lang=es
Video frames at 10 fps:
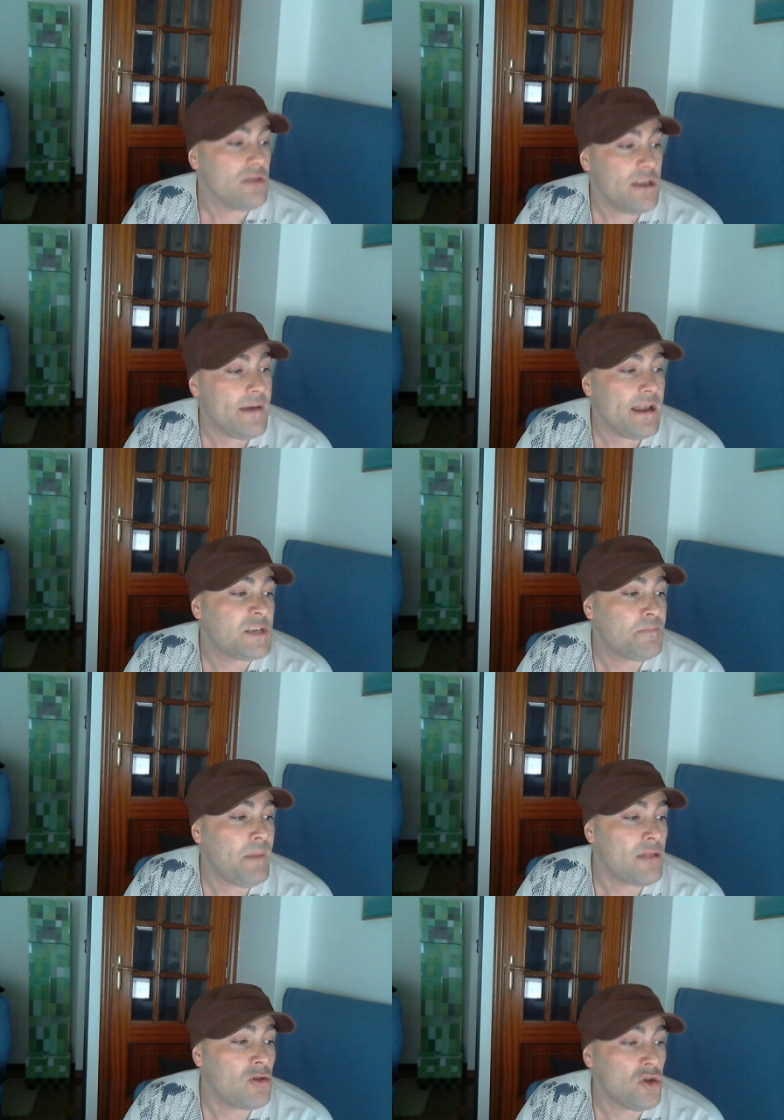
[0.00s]
nivel
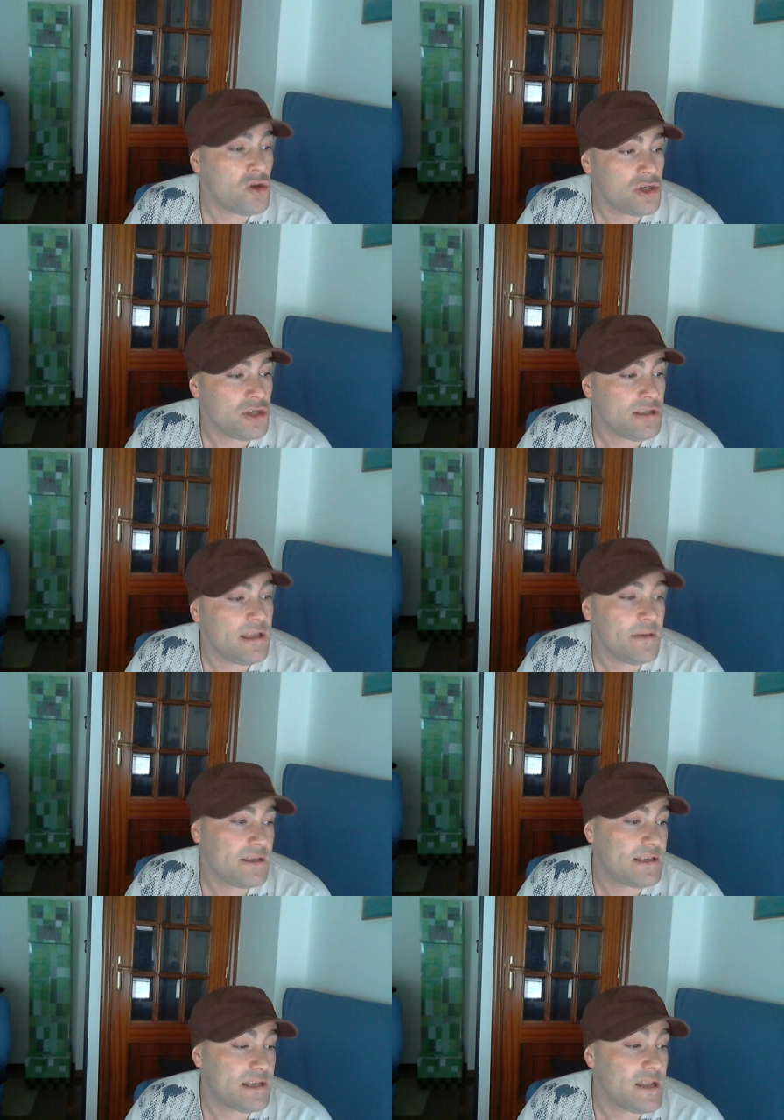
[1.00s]
experto 2, debes
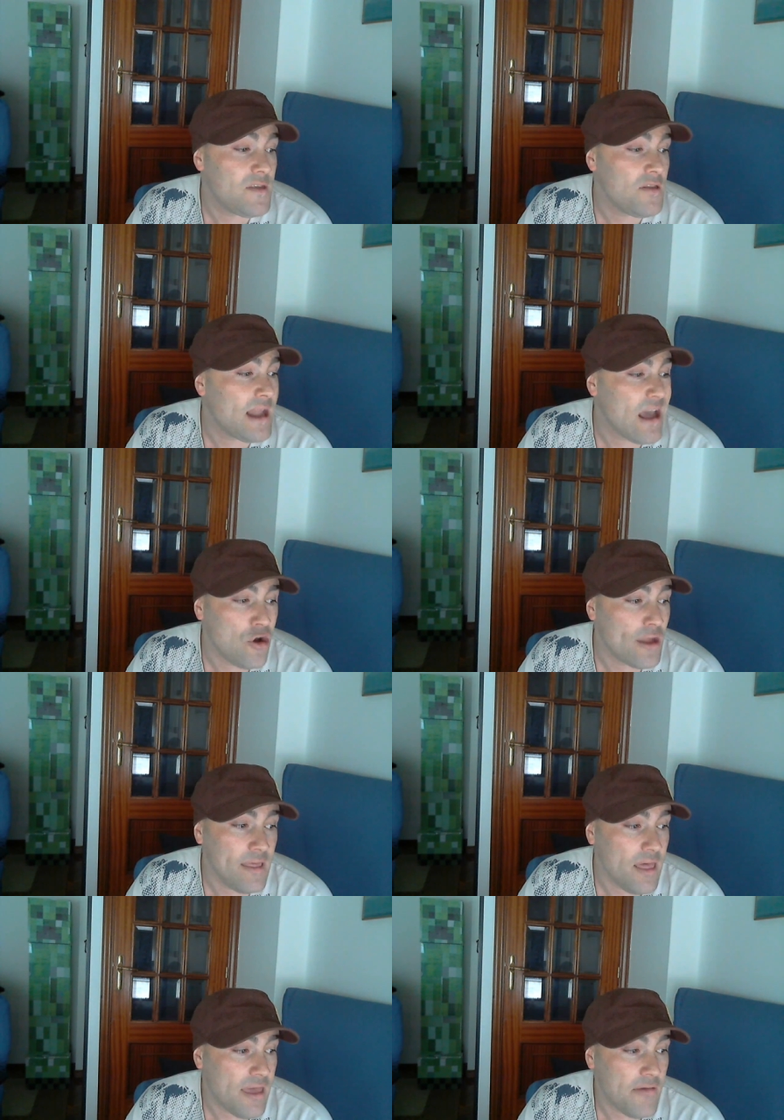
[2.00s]
de seleccionar ahora.
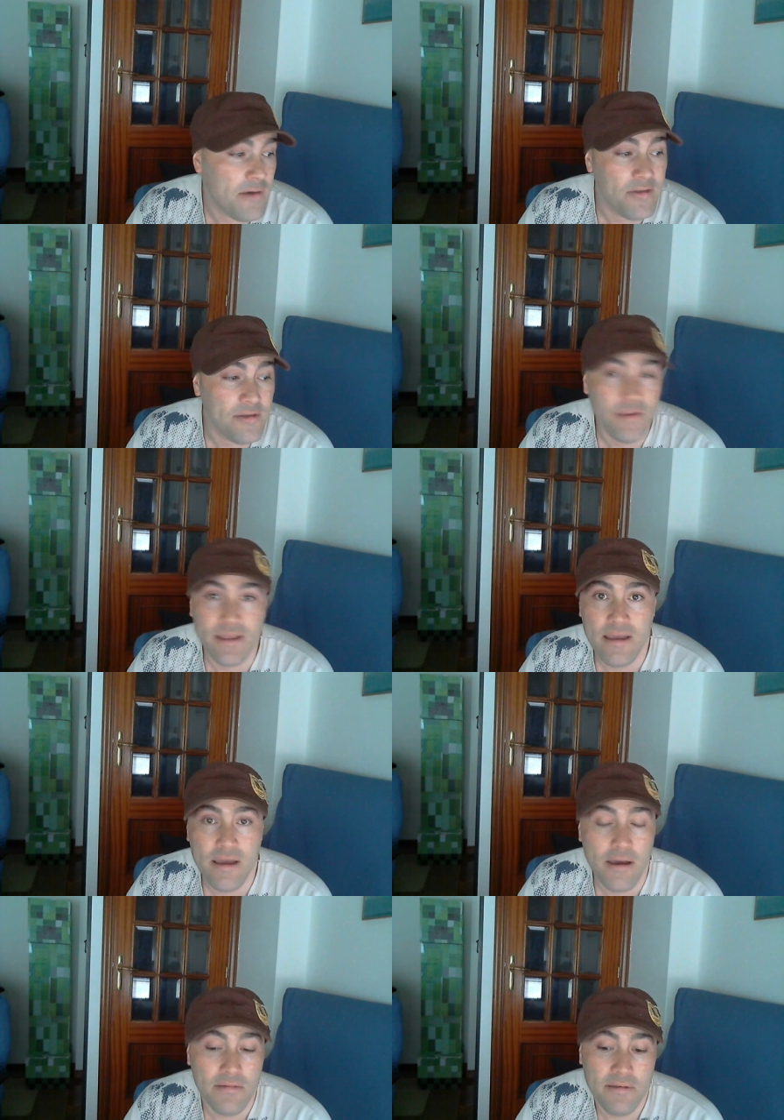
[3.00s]
Dice, bueno,
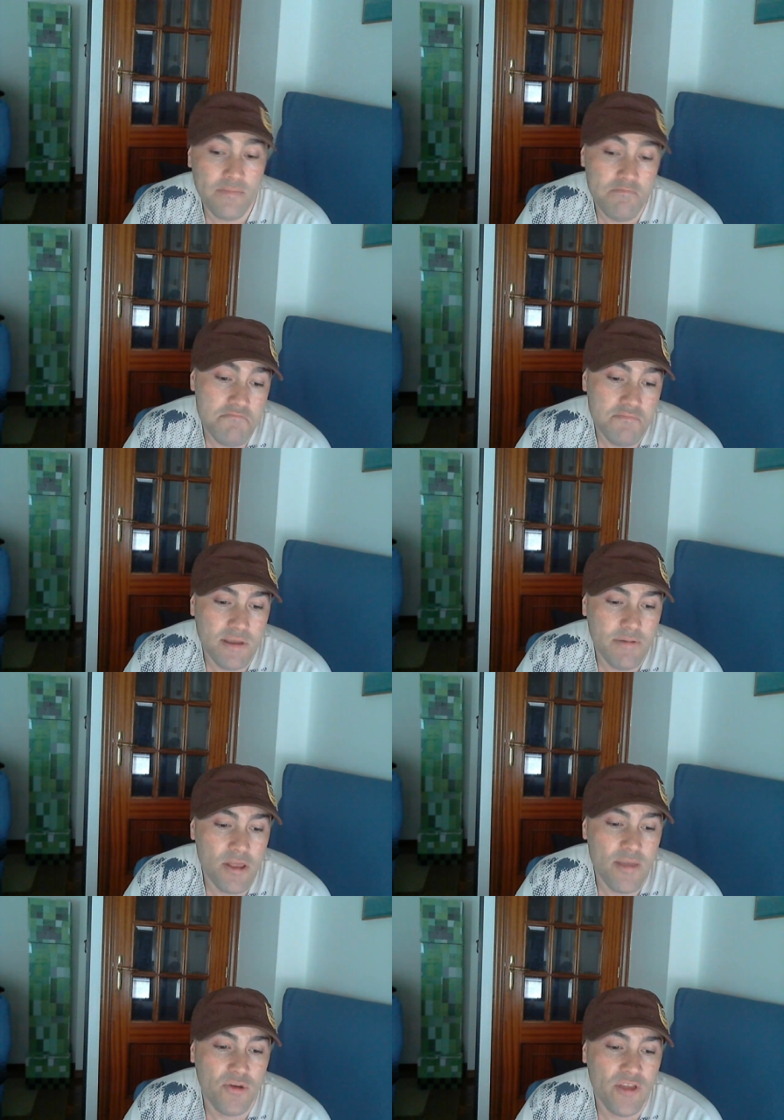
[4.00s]
debieron
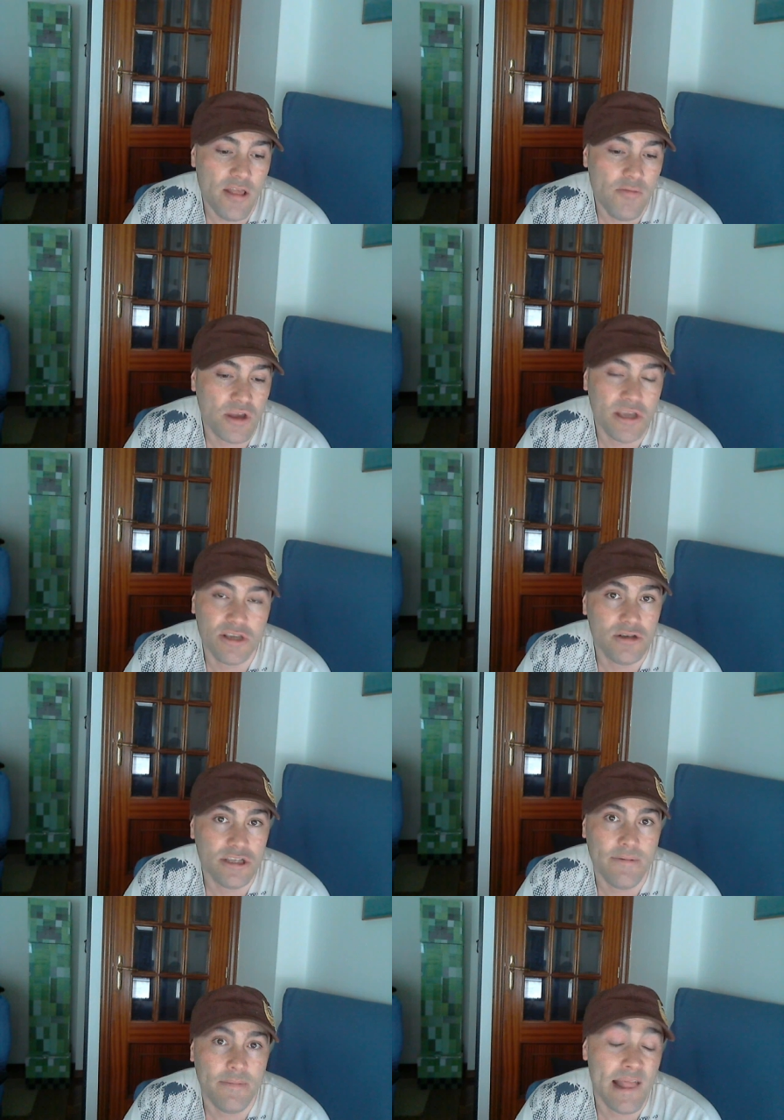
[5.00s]
de ponerlo porque solo
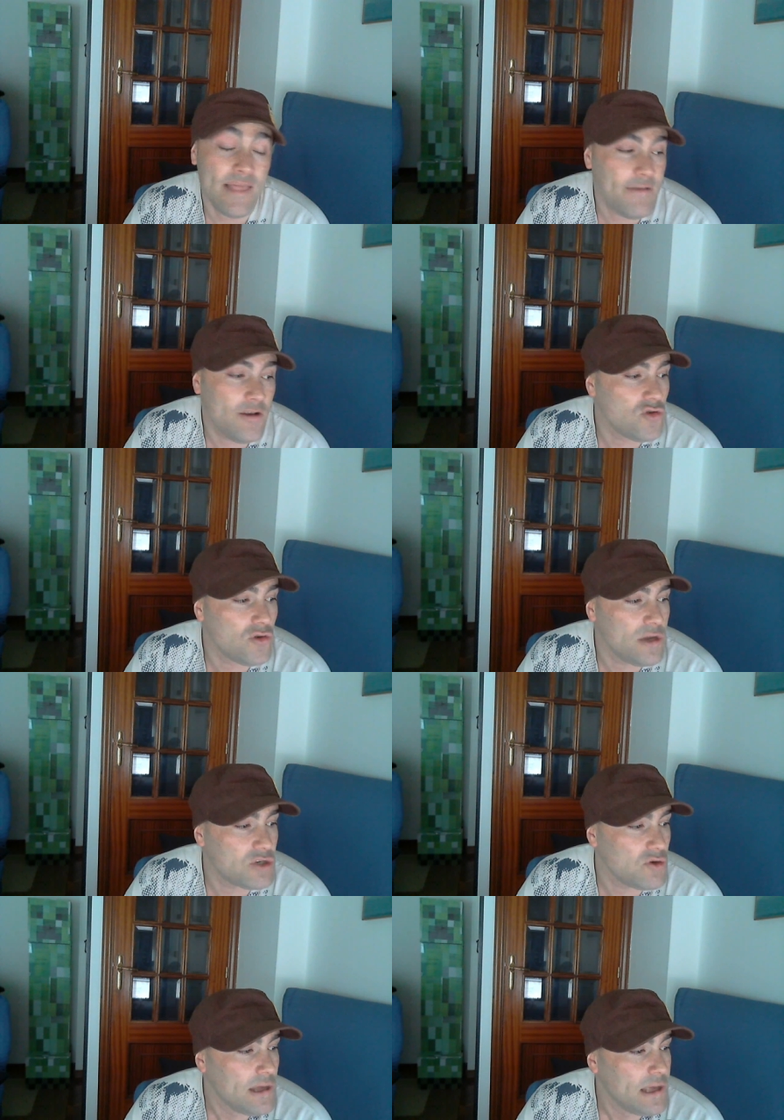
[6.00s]
estaba para el nivel 1 eso.